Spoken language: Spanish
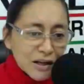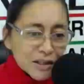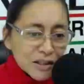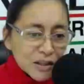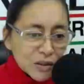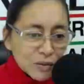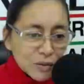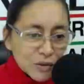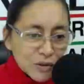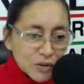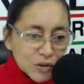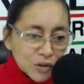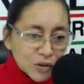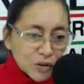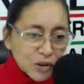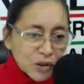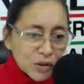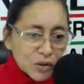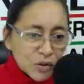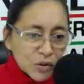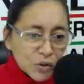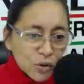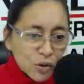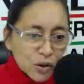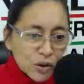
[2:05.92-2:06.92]
la situación de
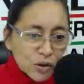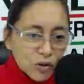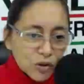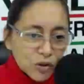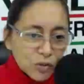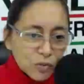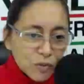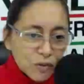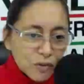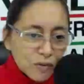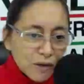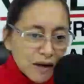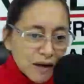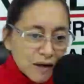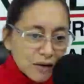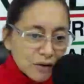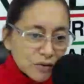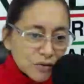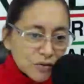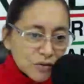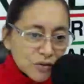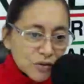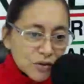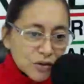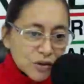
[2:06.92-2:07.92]
los colegios
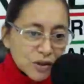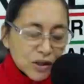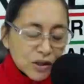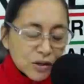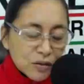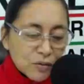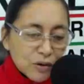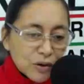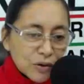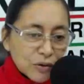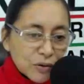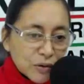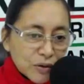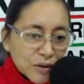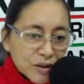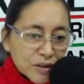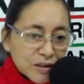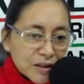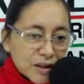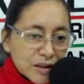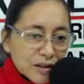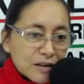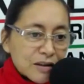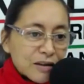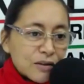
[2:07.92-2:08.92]
privados eh, cuando
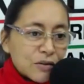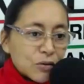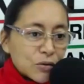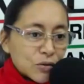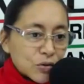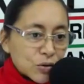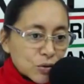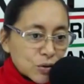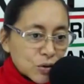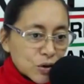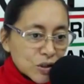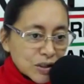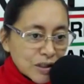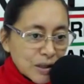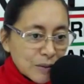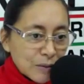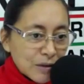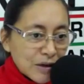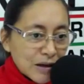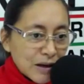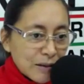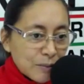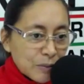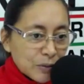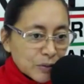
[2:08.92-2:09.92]
dicen nosotros
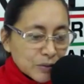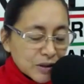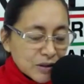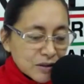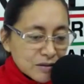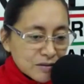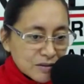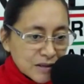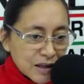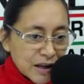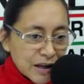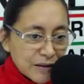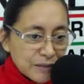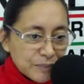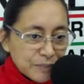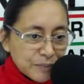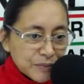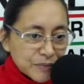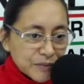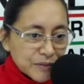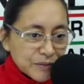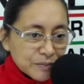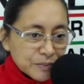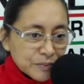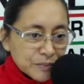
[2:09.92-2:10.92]
estamos en la potestad
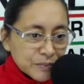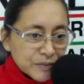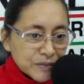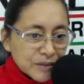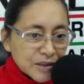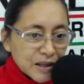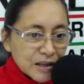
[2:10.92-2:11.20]
mm,